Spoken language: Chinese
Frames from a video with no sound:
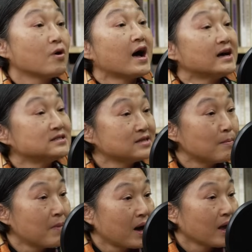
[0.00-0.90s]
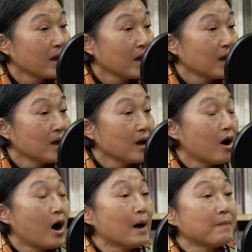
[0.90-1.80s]
东海岸山脉。
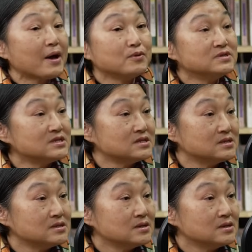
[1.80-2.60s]
好，阿白云石